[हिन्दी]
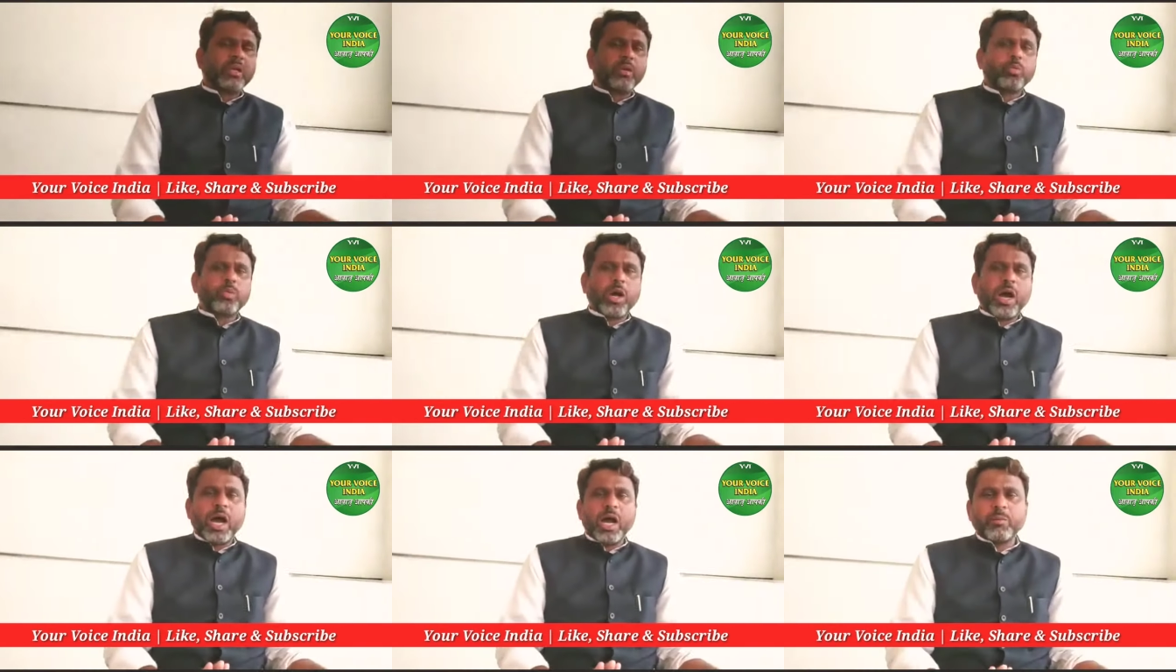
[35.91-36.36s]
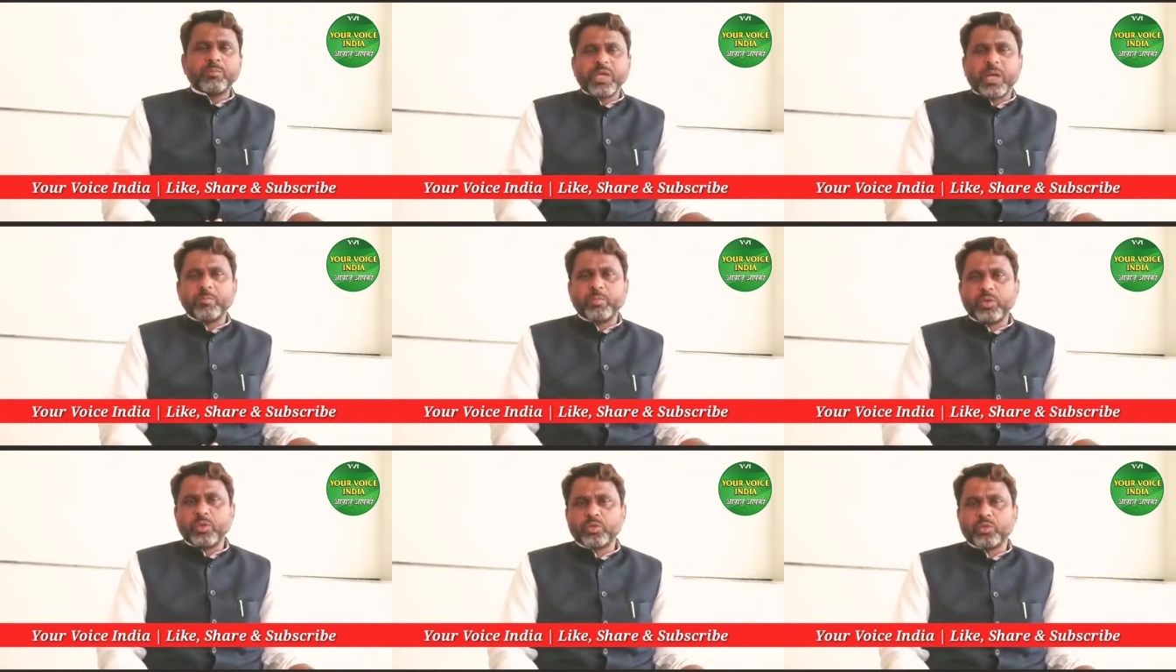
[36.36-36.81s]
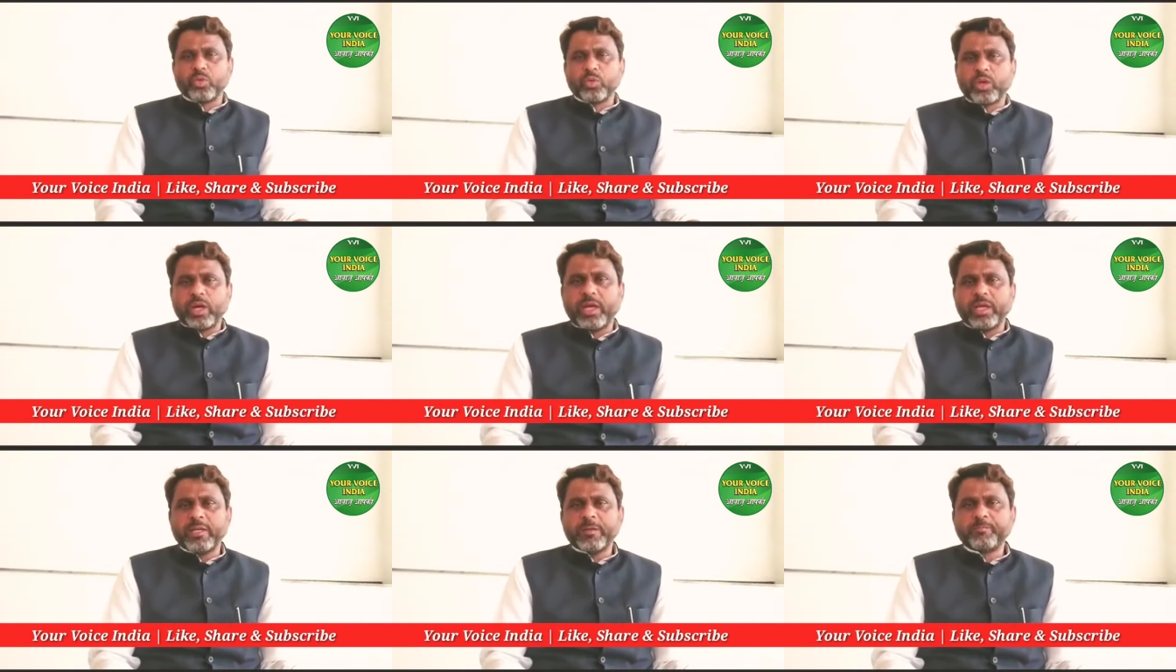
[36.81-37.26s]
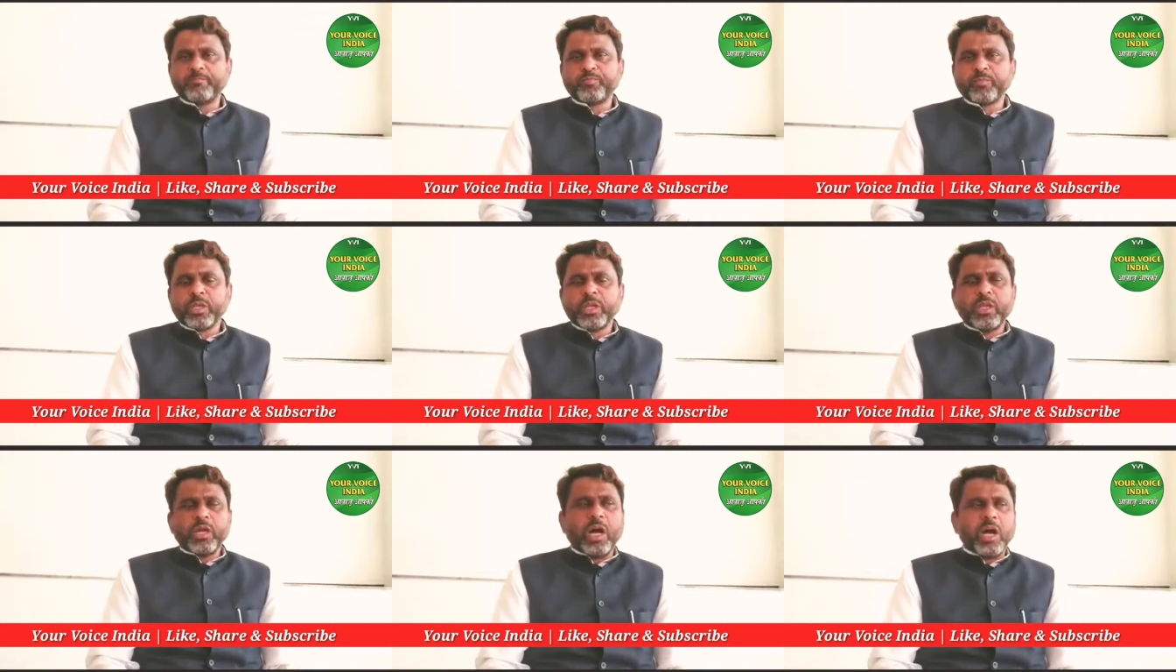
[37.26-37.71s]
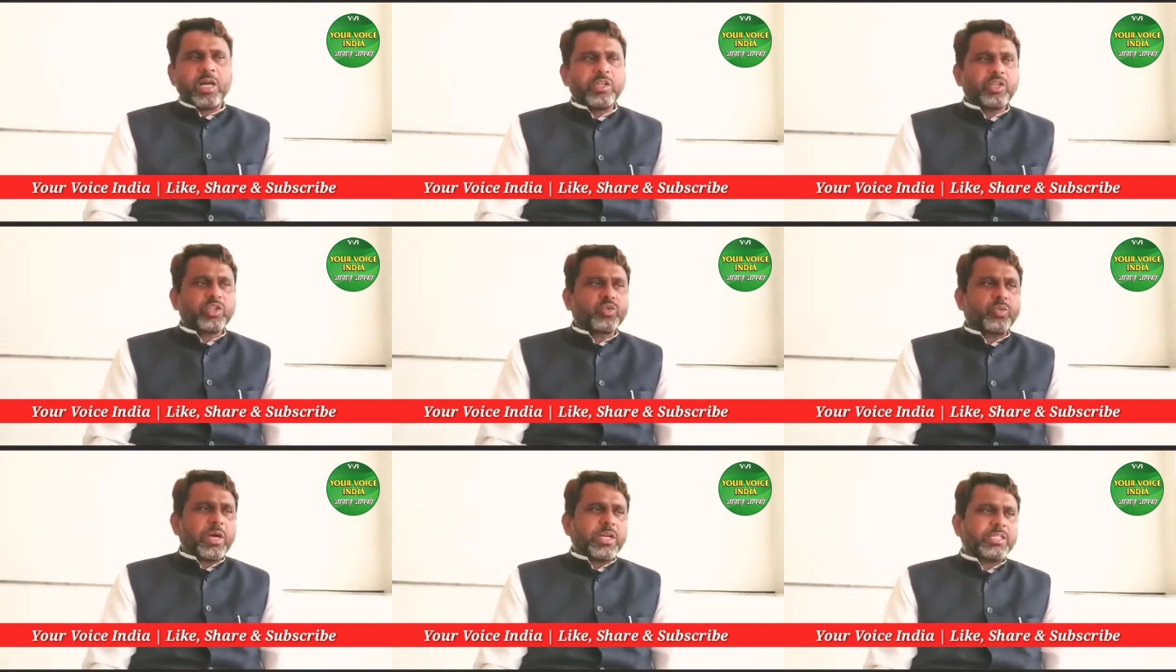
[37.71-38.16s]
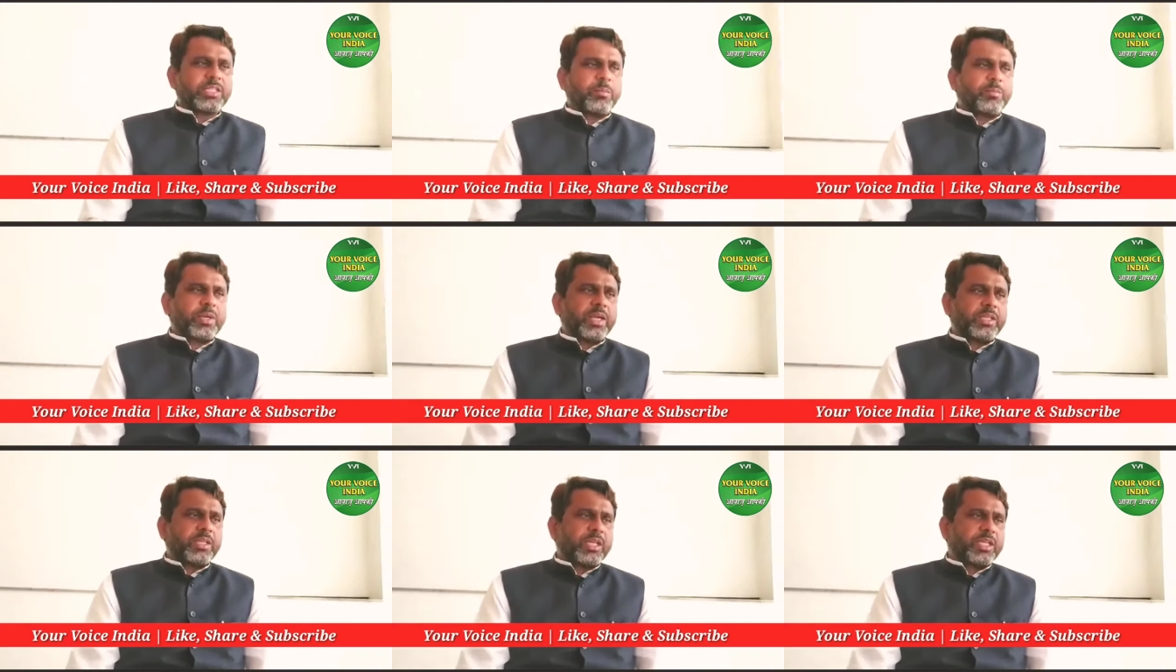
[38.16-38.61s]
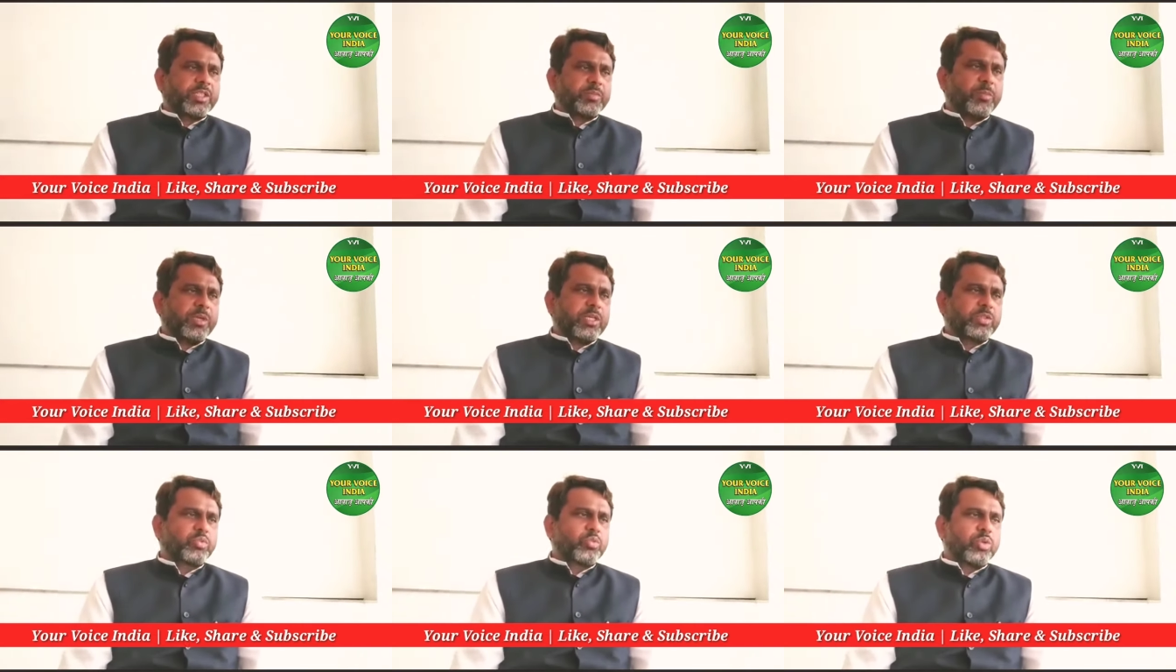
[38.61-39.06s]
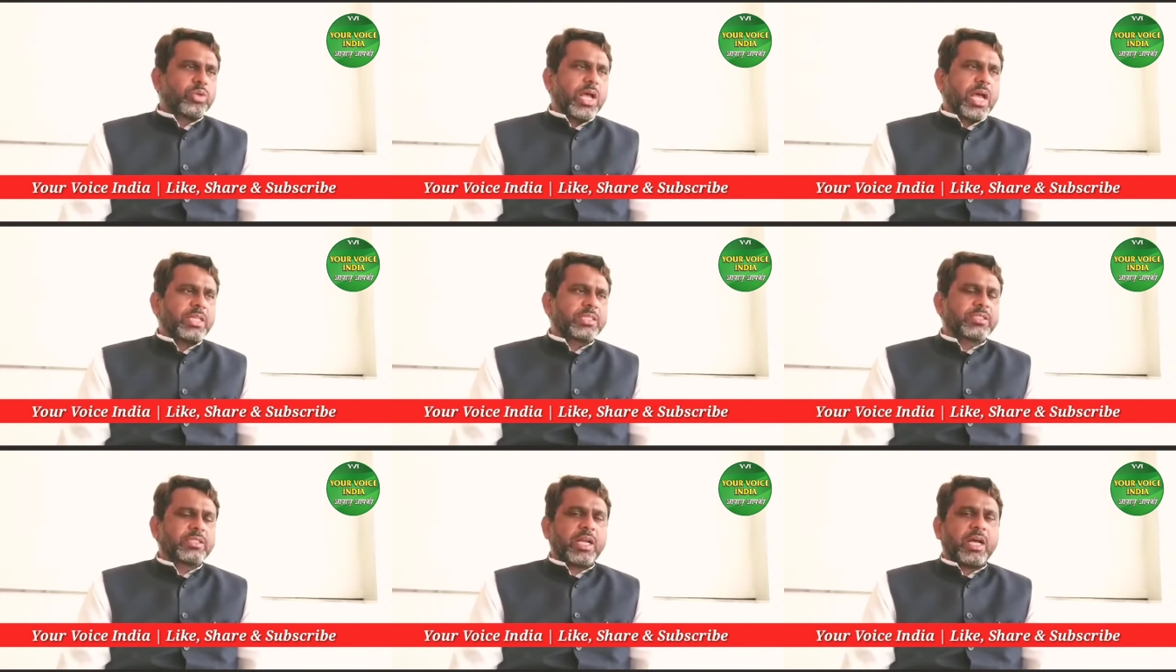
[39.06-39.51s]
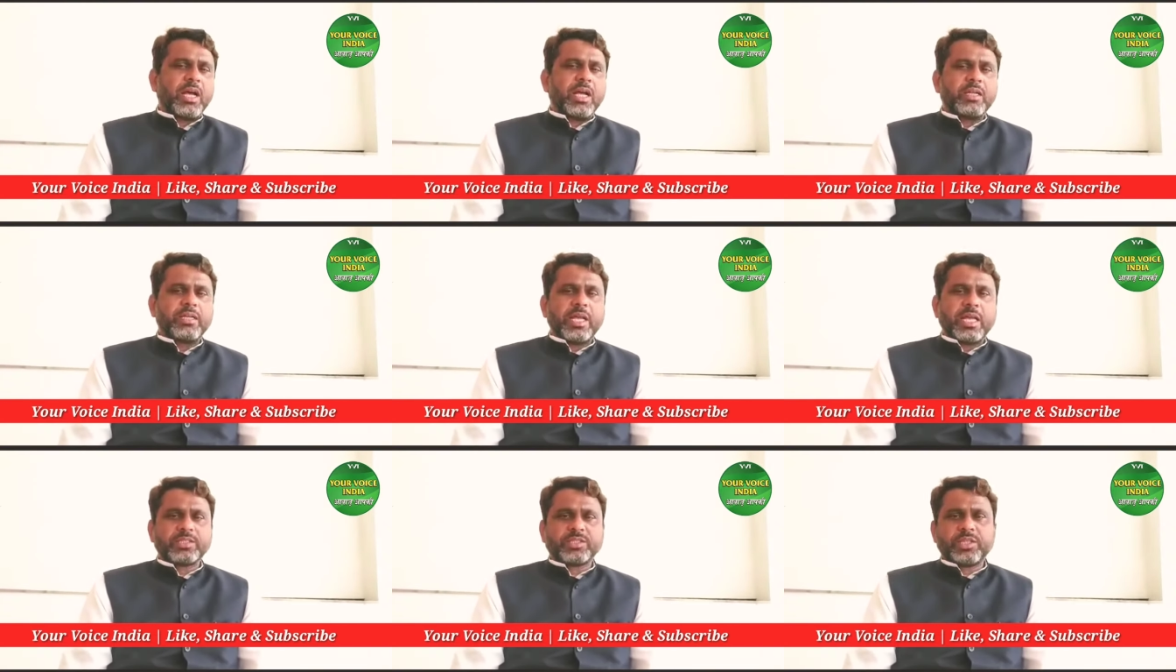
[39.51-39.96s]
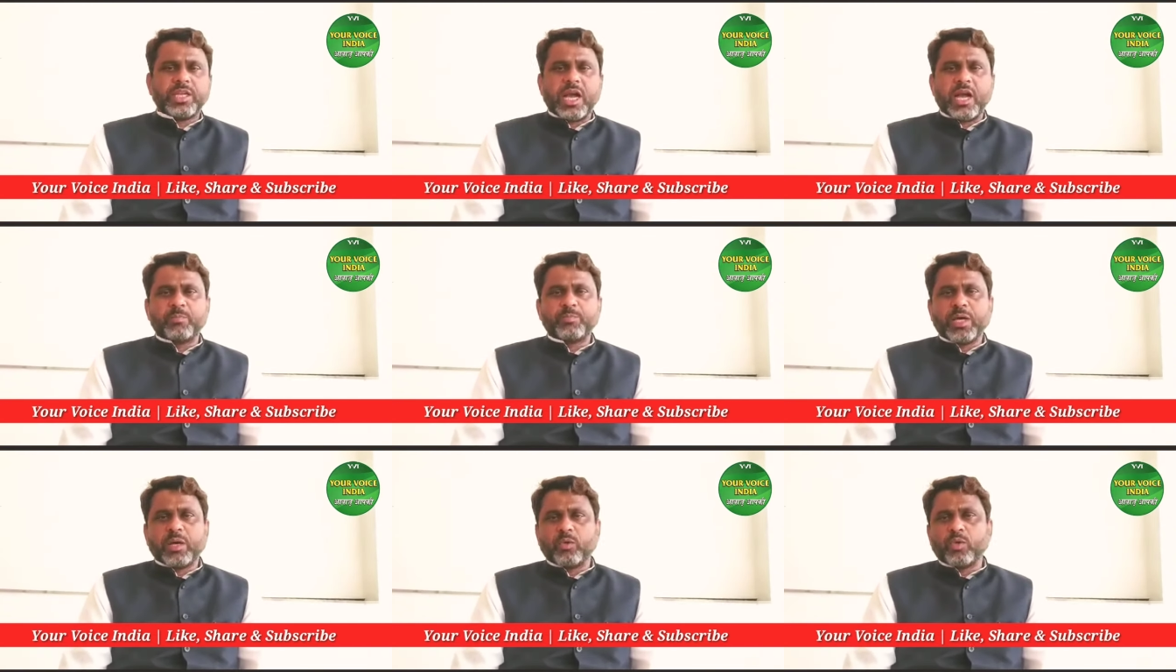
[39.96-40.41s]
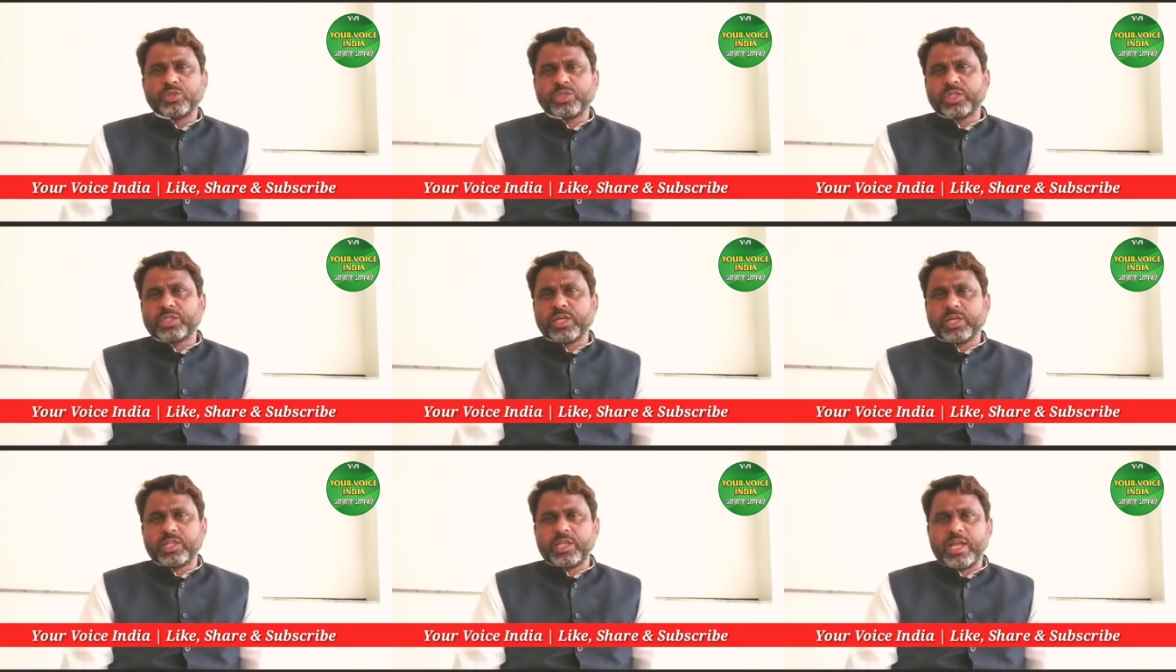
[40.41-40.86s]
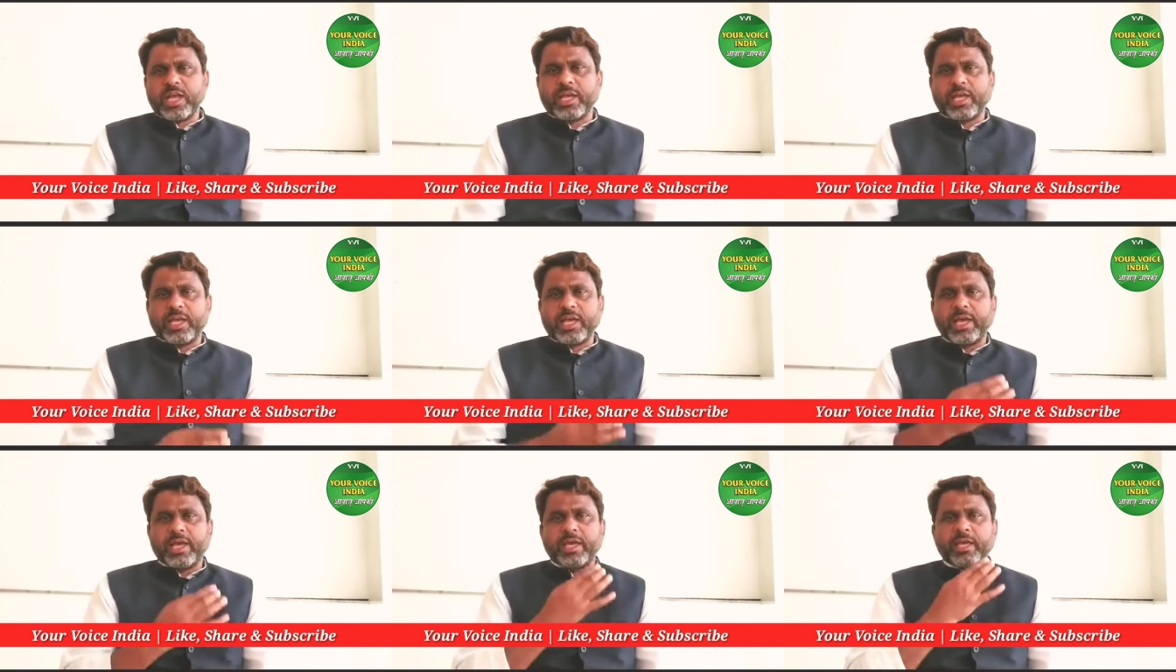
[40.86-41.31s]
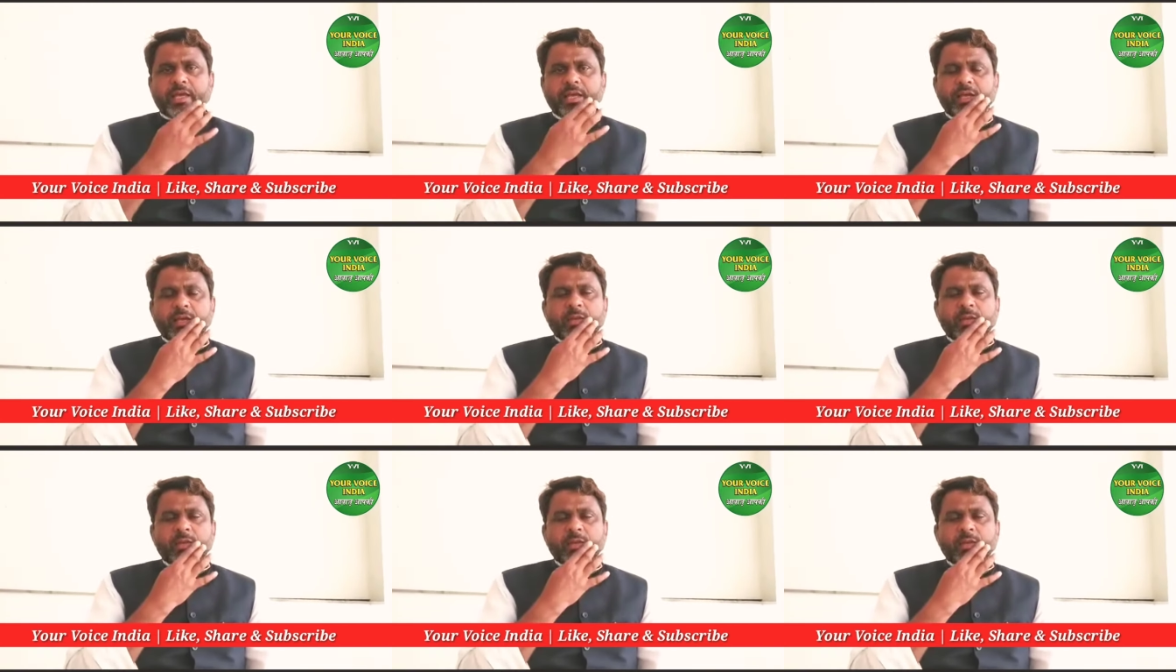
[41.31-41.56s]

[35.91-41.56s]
वह आपदा पीड़ितों का है और इस वक्त जबकि देश में इसको राष्ट्रीय आपदा घोषित कर दिया गया है